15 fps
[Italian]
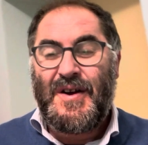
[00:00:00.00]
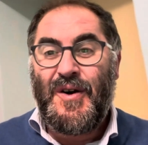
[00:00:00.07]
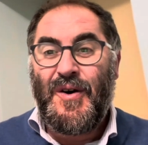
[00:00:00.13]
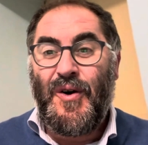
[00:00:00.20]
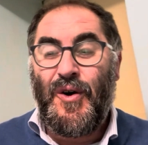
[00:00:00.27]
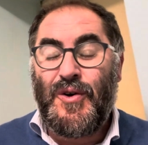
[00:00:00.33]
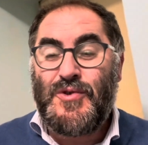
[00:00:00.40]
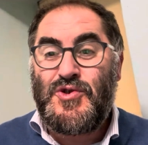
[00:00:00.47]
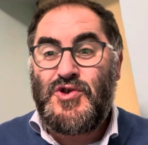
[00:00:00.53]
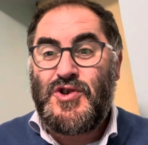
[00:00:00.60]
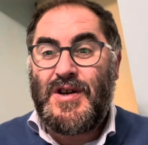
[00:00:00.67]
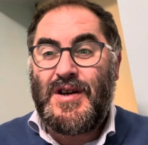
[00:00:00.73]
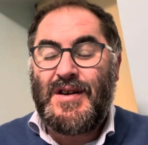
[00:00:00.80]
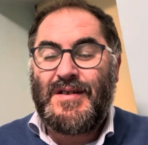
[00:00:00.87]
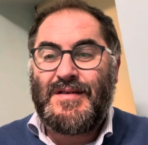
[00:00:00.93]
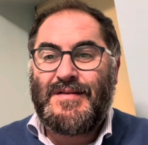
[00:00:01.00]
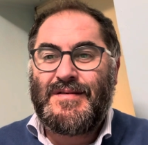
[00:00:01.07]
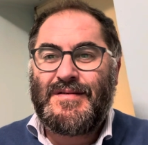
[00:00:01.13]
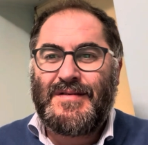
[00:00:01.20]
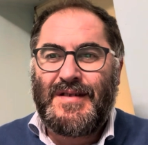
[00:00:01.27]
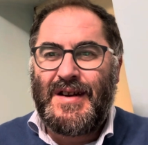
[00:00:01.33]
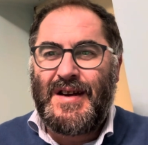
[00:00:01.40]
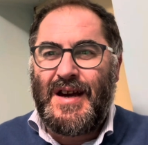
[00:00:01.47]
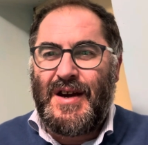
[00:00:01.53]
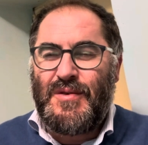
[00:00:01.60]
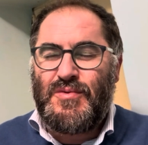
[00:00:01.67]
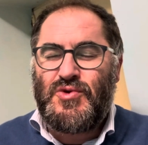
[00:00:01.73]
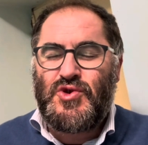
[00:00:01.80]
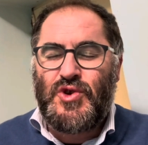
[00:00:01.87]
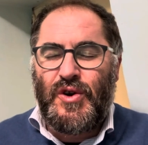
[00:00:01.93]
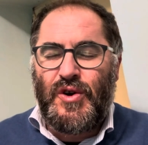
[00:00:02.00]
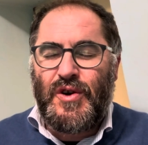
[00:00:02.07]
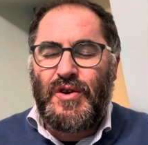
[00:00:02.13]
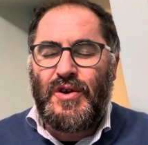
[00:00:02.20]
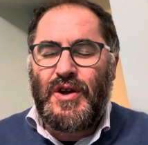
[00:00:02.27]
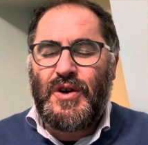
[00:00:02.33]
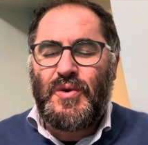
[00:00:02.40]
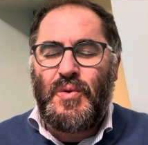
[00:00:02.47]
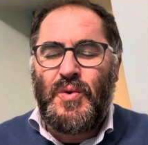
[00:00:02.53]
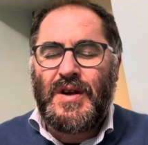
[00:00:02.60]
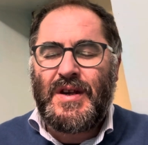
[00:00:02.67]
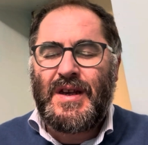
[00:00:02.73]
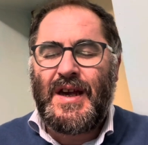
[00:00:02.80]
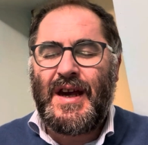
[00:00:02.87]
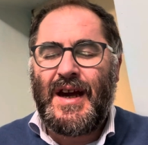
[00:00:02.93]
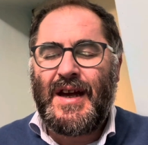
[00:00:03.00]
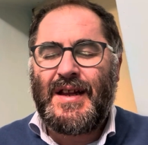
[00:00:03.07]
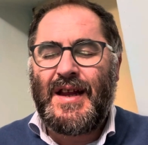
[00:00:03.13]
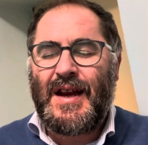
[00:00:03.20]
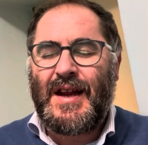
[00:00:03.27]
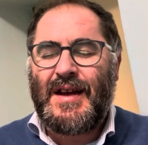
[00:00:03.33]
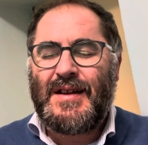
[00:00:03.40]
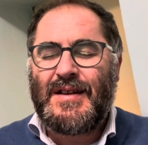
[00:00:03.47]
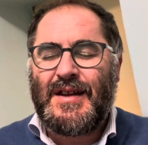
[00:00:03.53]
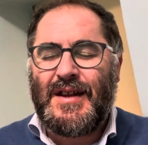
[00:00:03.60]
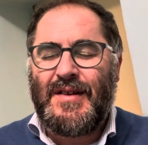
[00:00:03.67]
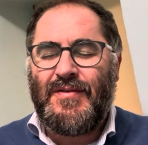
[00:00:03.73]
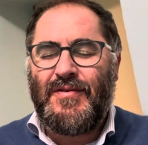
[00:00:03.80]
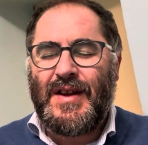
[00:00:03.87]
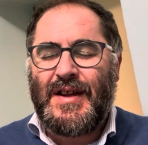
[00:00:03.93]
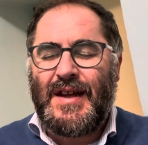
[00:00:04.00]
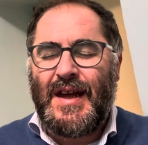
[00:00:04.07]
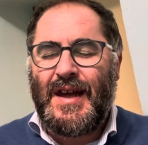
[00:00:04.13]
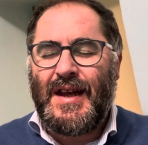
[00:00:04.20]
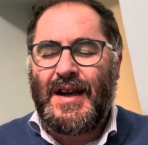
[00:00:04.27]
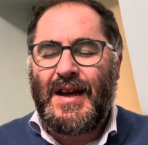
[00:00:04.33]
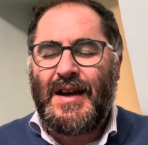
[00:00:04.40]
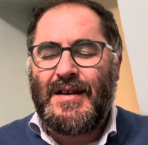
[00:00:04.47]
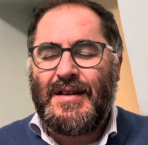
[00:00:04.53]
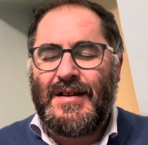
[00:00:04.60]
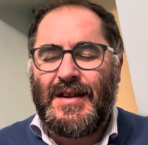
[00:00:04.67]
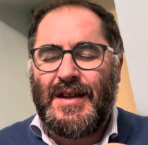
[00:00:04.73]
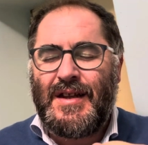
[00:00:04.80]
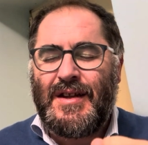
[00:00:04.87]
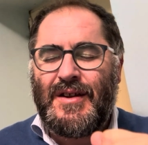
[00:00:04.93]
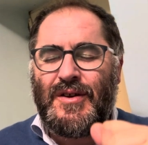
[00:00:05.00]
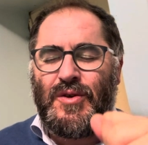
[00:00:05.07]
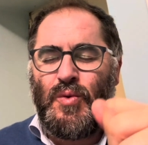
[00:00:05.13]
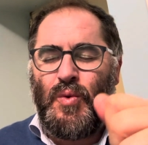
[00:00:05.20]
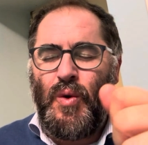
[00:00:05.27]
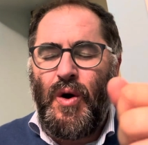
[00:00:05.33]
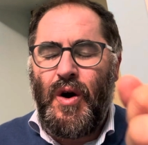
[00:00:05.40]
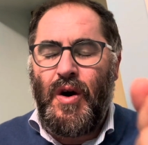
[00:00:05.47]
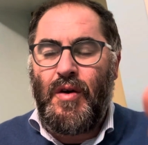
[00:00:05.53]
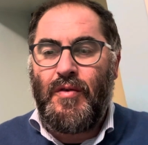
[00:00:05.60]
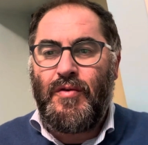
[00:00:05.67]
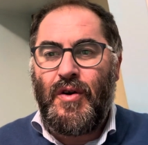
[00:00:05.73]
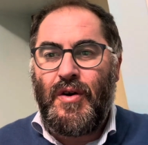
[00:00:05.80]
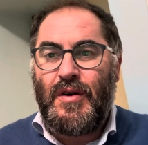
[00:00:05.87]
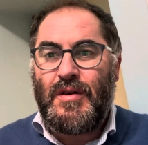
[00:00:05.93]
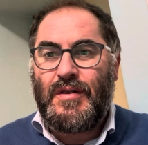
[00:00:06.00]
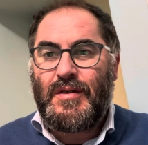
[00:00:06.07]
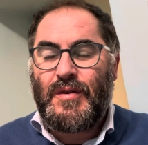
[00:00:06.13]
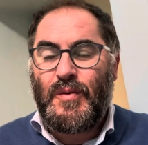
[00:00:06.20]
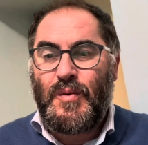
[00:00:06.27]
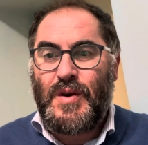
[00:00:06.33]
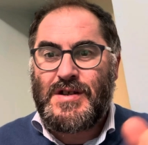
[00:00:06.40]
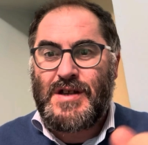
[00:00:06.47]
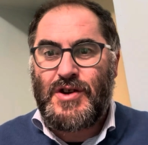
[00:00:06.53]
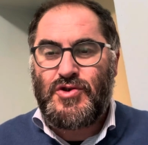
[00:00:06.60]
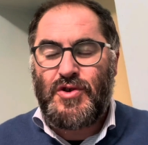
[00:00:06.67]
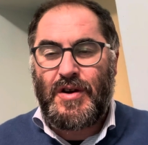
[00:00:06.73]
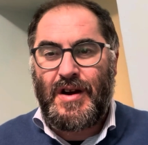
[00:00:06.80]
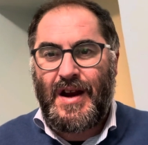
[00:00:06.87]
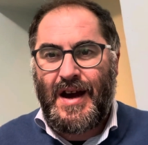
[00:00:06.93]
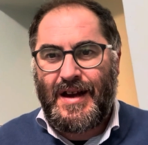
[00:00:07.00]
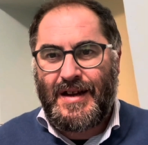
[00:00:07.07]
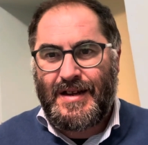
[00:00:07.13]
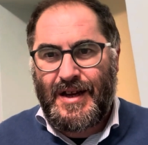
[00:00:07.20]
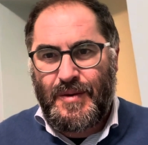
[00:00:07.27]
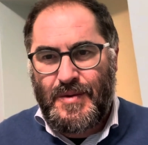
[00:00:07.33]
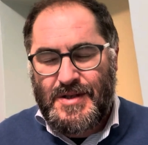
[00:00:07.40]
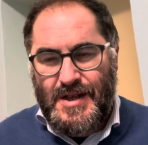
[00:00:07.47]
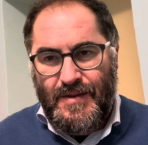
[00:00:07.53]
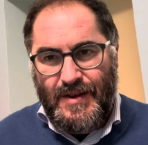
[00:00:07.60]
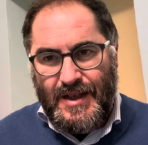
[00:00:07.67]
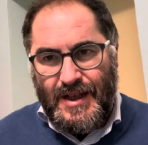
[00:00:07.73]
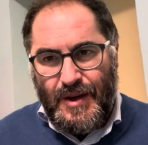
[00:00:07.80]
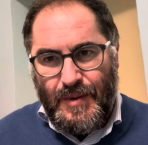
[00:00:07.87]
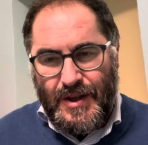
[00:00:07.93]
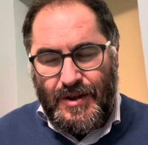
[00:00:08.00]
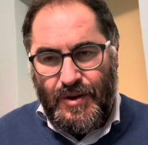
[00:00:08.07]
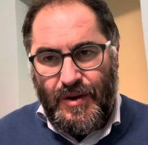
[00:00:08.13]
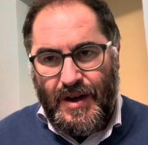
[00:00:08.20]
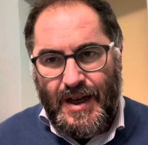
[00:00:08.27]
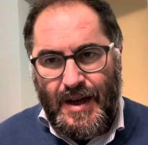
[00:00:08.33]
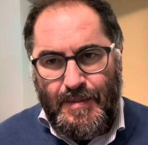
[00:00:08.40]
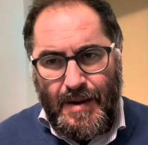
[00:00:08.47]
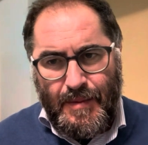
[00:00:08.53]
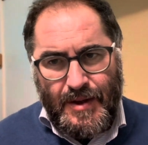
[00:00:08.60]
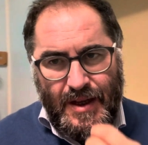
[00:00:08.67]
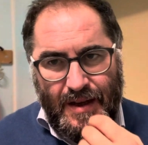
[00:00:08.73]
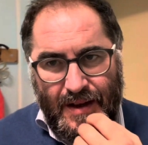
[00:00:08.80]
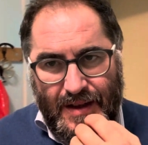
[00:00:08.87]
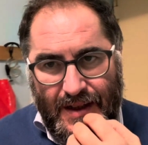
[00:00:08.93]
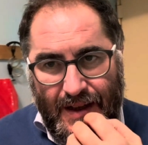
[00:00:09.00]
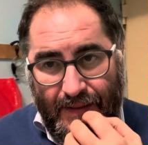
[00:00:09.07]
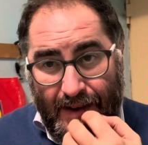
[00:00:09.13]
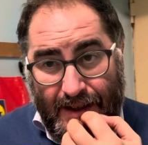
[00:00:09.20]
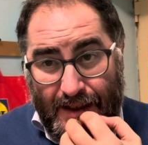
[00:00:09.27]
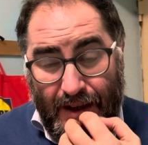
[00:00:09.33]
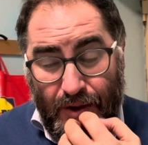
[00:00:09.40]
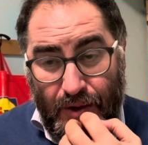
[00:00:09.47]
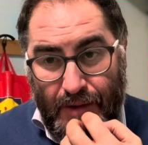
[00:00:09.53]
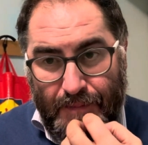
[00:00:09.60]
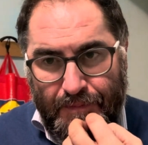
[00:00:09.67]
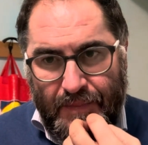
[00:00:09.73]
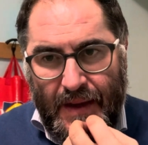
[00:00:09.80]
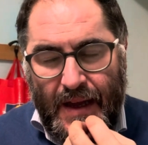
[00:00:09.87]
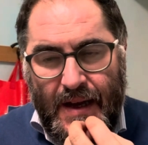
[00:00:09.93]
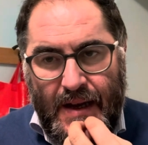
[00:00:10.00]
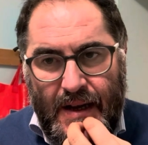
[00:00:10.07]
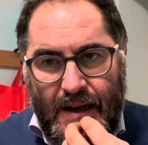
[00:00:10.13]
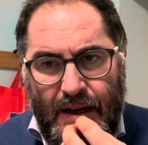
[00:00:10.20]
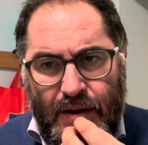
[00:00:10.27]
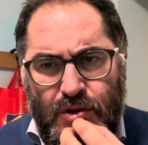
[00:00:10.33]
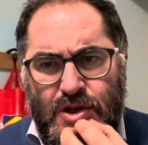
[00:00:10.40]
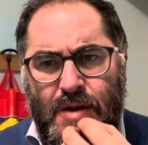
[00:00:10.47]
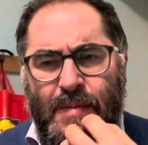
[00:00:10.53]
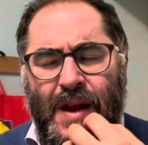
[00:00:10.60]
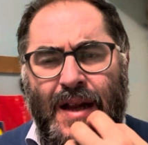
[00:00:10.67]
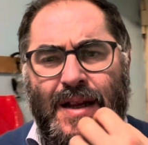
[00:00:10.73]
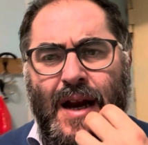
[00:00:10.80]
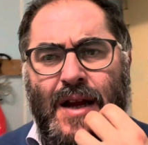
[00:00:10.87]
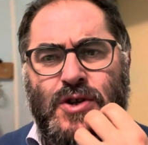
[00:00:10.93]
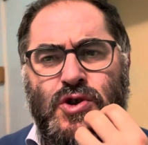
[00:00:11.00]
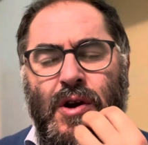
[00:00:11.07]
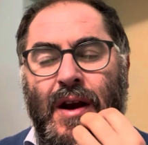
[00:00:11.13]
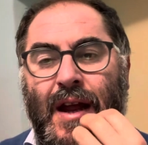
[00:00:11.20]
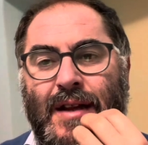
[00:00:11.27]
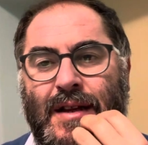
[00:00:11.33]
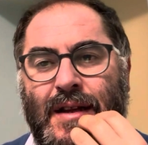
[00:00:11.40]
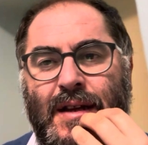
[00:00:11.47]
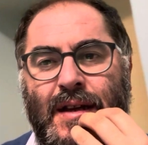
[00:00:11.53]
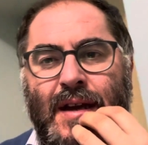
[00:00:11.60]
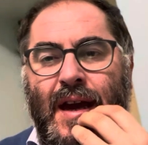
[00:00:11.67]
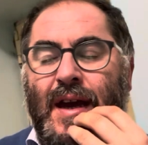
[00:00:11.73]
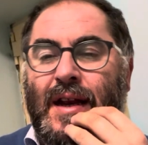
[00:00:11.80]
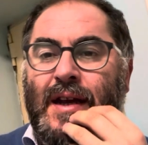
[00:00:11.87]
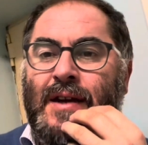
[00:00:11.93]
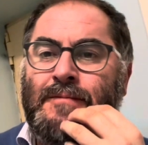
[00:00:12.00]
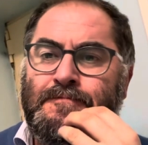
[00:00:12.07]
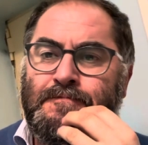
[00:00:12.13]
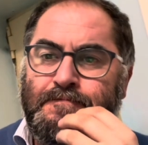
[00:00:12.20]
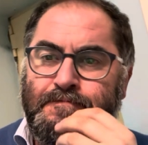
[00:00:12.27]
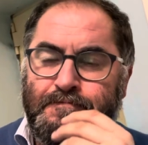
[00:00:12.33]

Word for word: Oggi è un giorno in cui chiedere di vedere di nuovo questa giornata, queste 24 ore che abbiamo davanti a noi. Le cose belle della giornata di ieri?